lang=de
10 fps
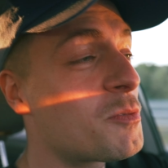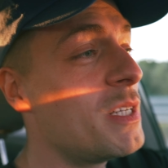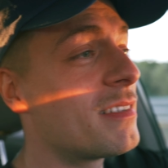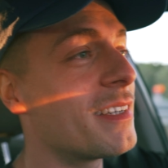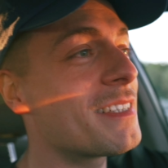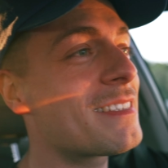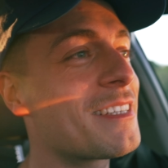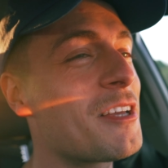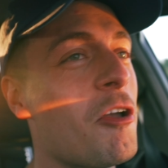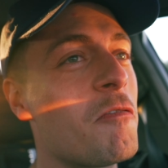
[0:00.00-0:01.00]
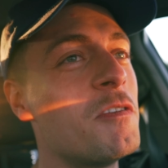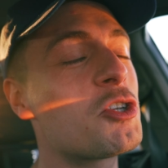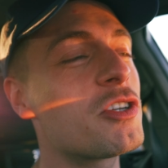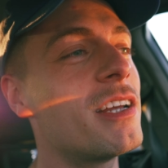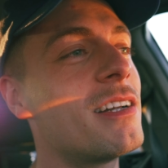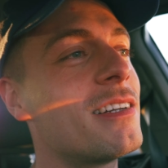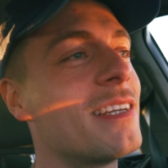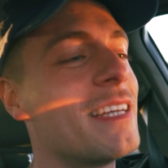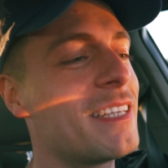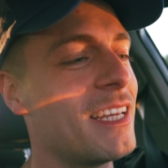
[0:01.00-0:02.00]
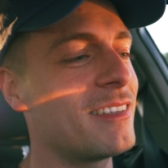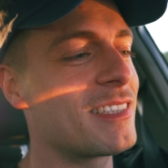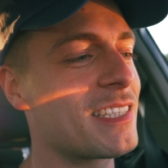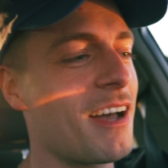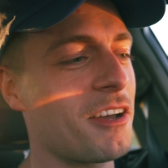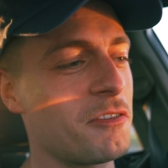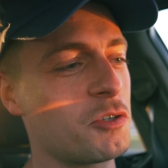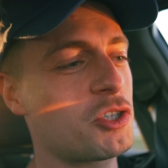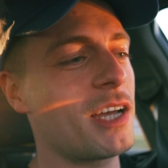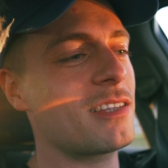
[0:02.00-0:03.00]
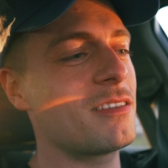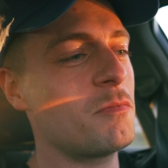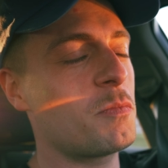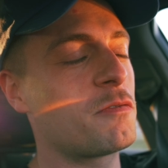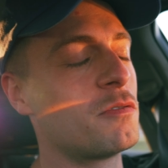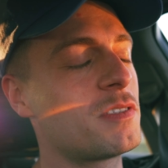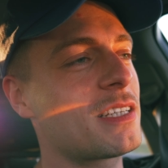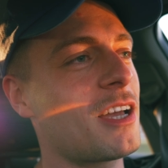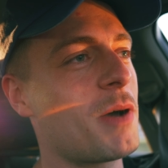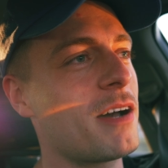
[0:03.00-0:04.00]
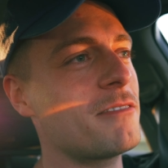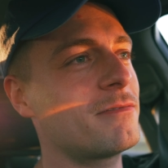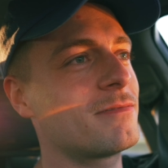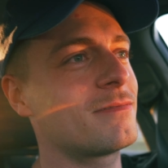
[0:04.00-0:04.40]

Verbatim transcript: Speedtest. Wie schnell geht diese Karre? Wir starten bei 50 km/h